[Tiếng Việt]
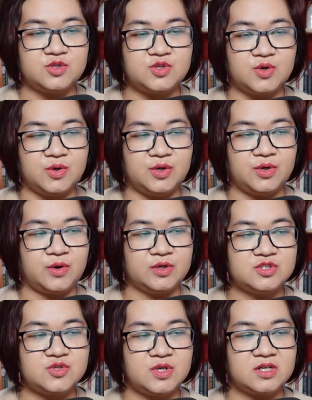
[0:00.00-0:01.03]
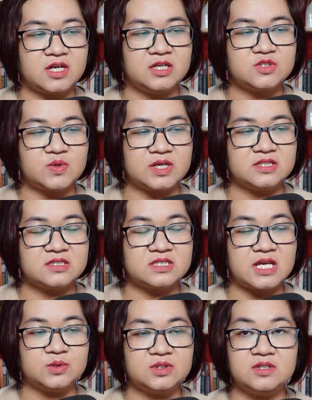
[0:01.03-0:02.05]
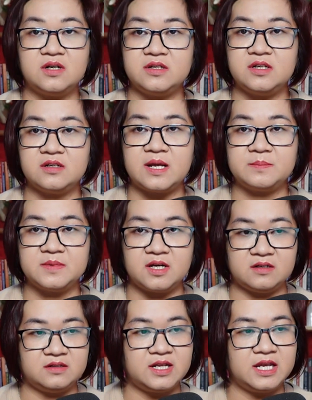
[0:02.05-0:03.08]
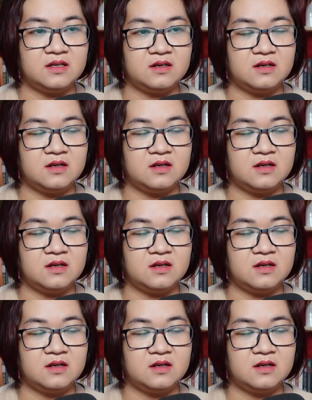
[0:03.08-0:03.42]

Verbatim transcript: rồi nói chuyện kinh doanh giao thương những năm gần đây.